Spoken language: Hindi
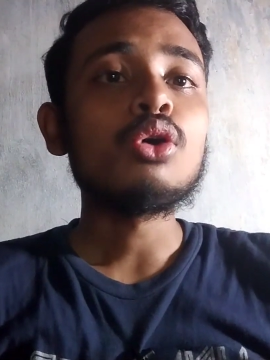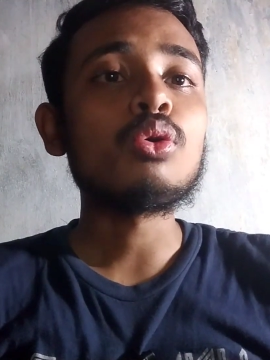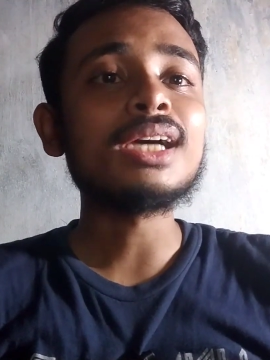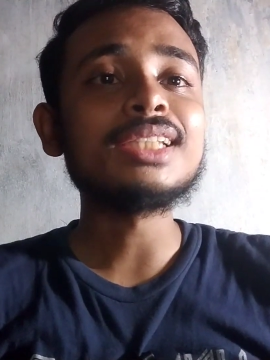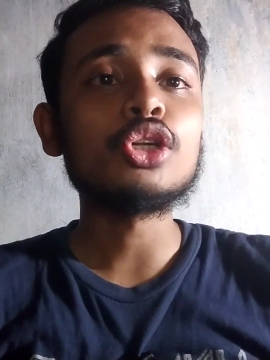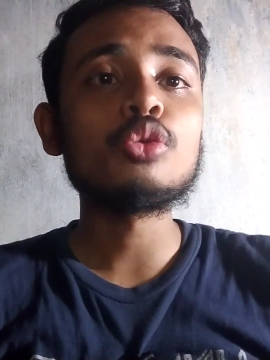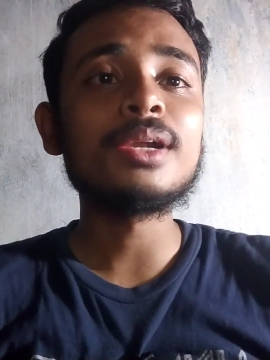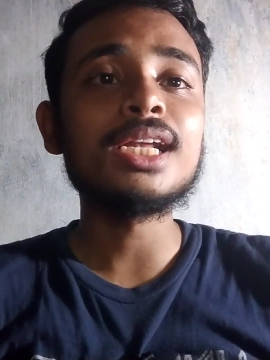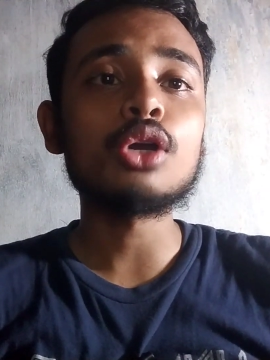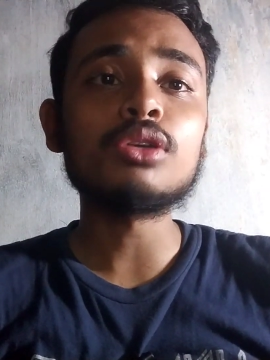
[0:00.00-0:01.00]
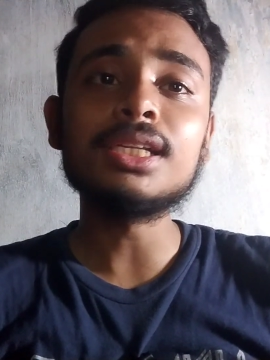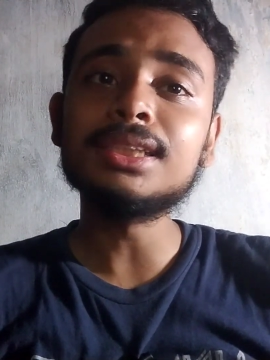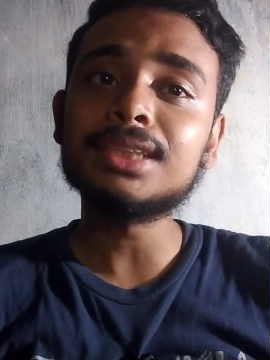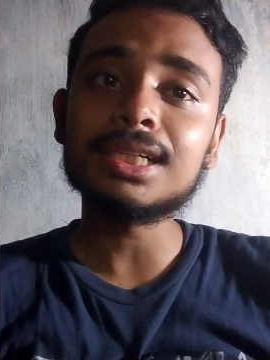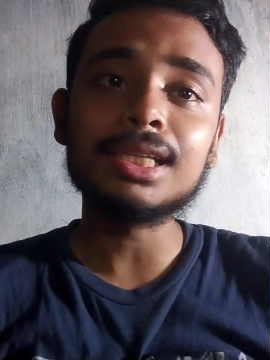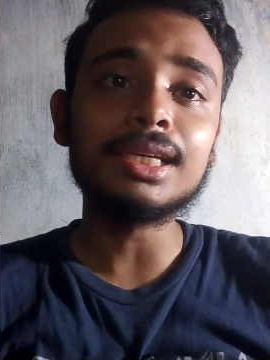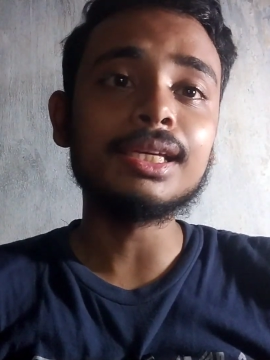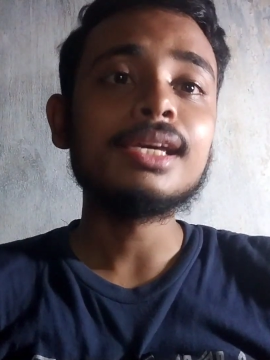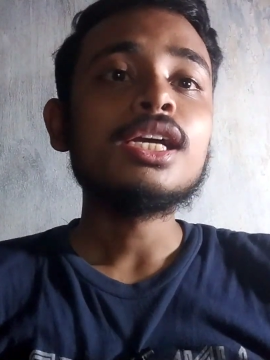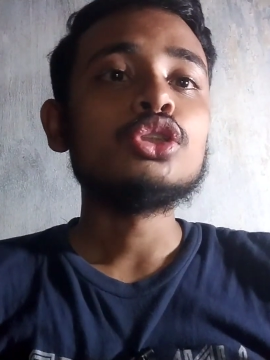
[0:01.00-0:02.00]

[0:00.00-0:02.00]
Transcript: वो एडू बेडिया को रिलीज कर देगी